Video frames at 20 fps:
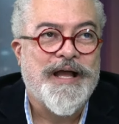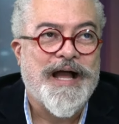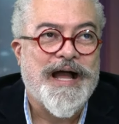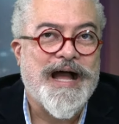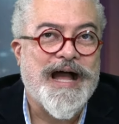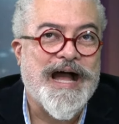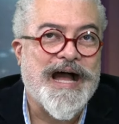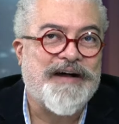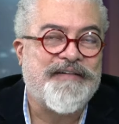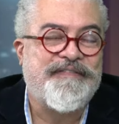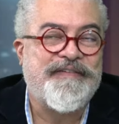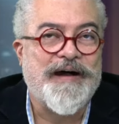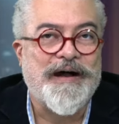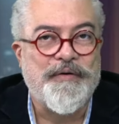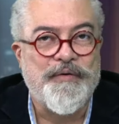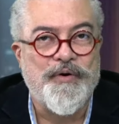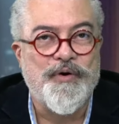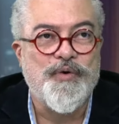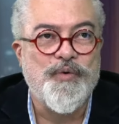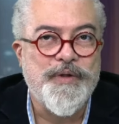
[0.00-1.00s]
a
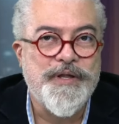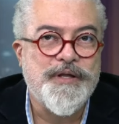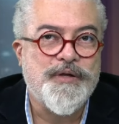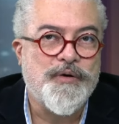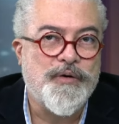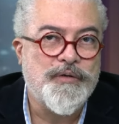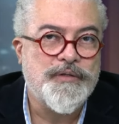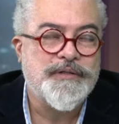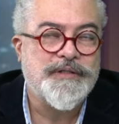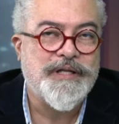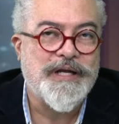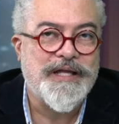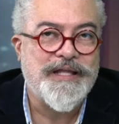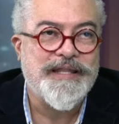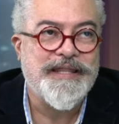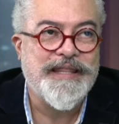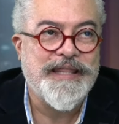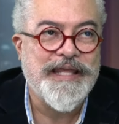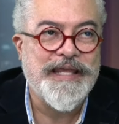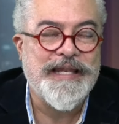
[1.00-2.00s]
favor o en
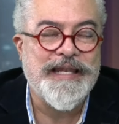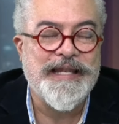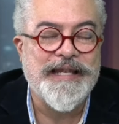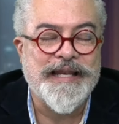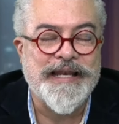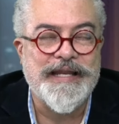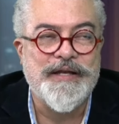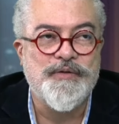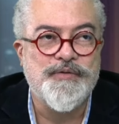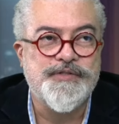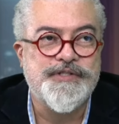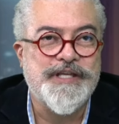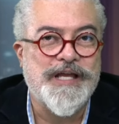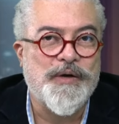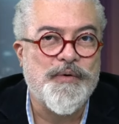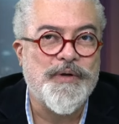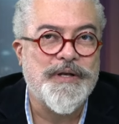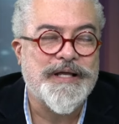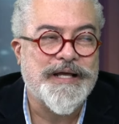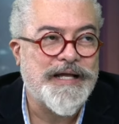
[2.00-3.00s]
contra del
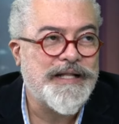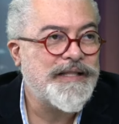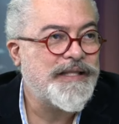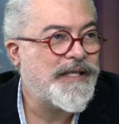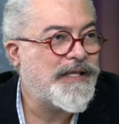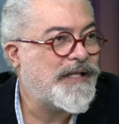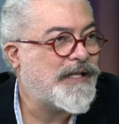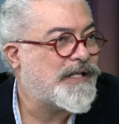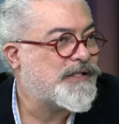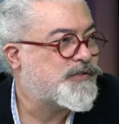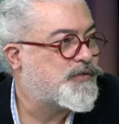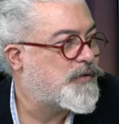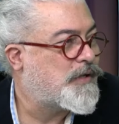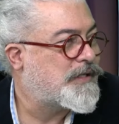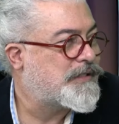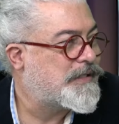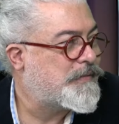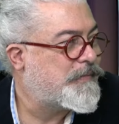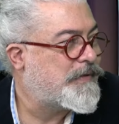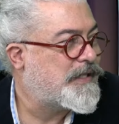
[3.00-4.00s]
renunciado alcalde de la
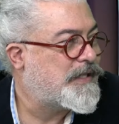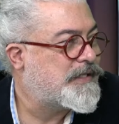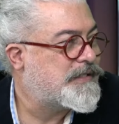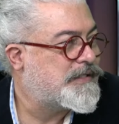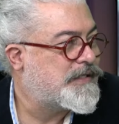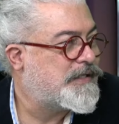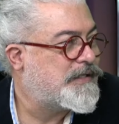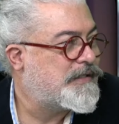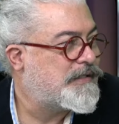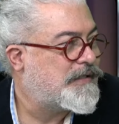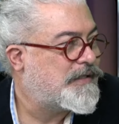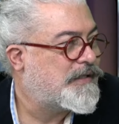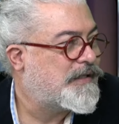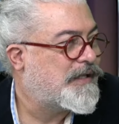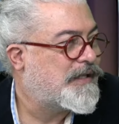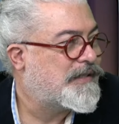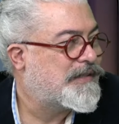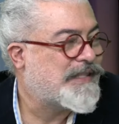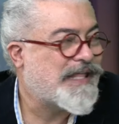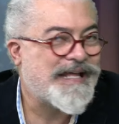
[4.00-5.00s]
ciudad de Medellín,
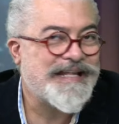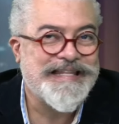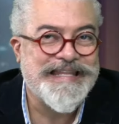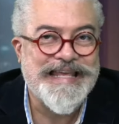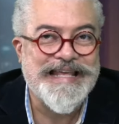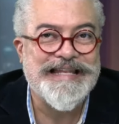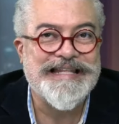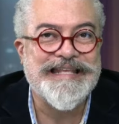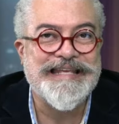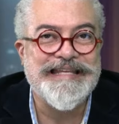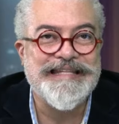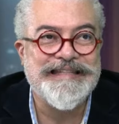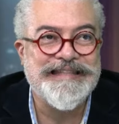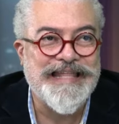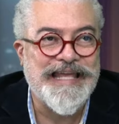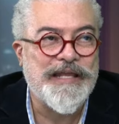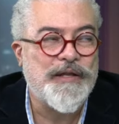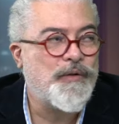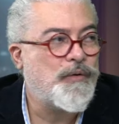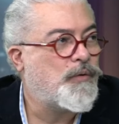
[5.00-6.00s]
Daniel
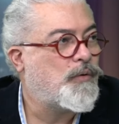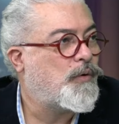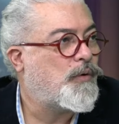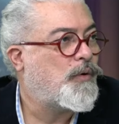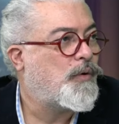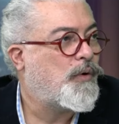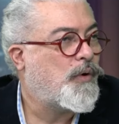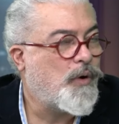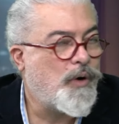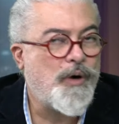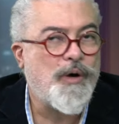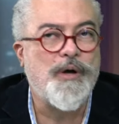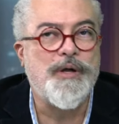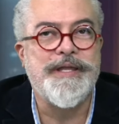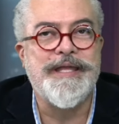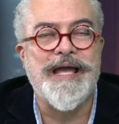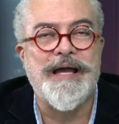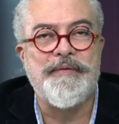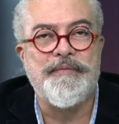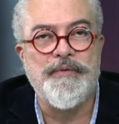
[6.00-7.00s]
Quintero. Su gran amigo que
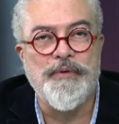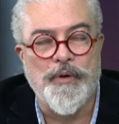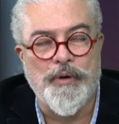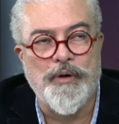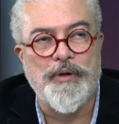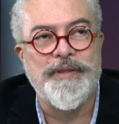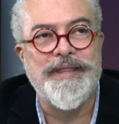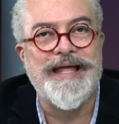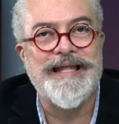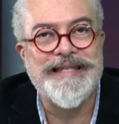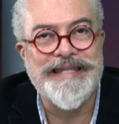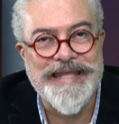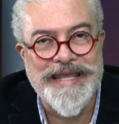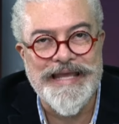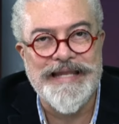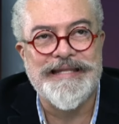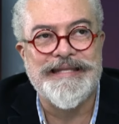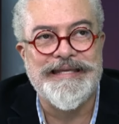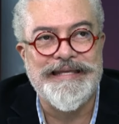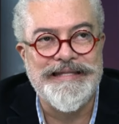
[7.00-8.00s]
Hoy habló
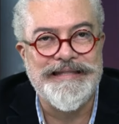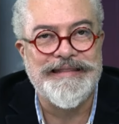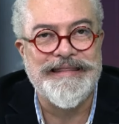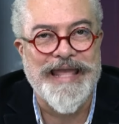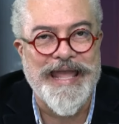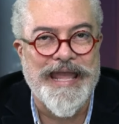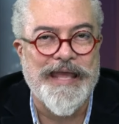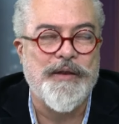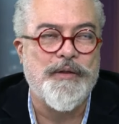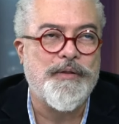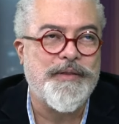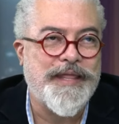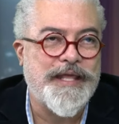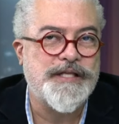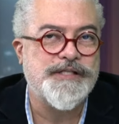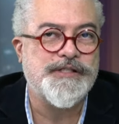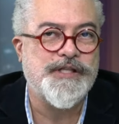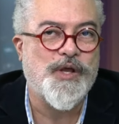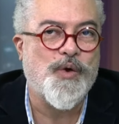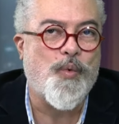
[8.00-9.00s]
Daniel Quintero
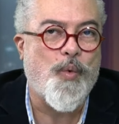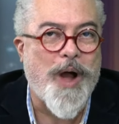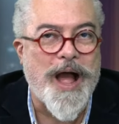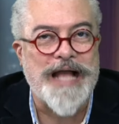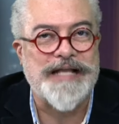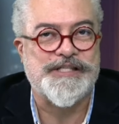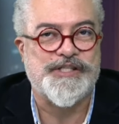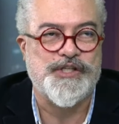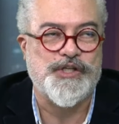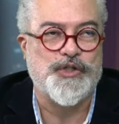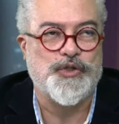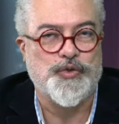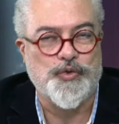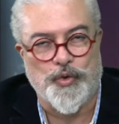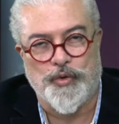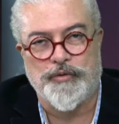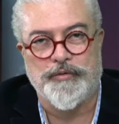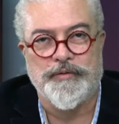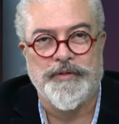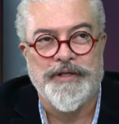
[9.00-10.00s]
desde
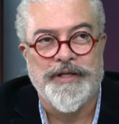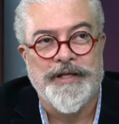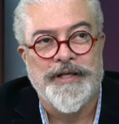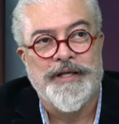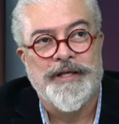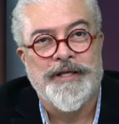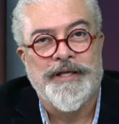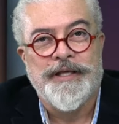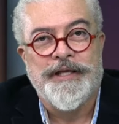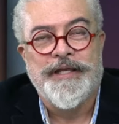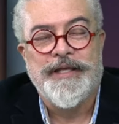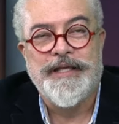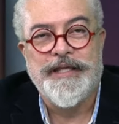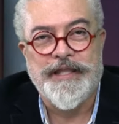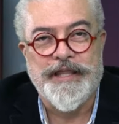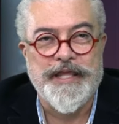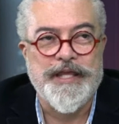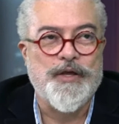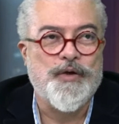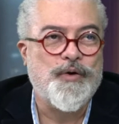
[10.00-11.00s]
Washington.
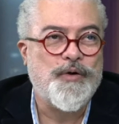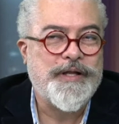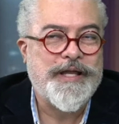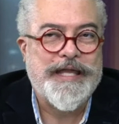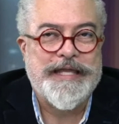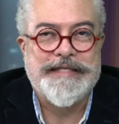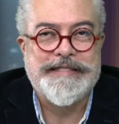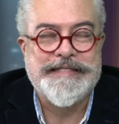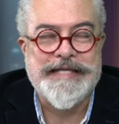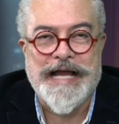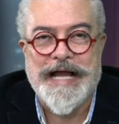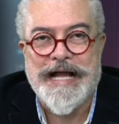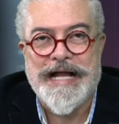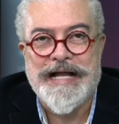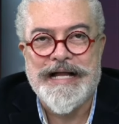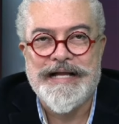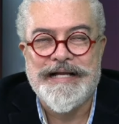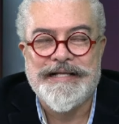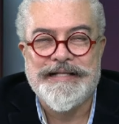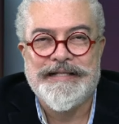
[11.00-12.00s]
Y dijo que
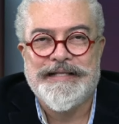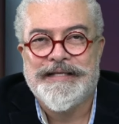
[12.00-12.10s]
ya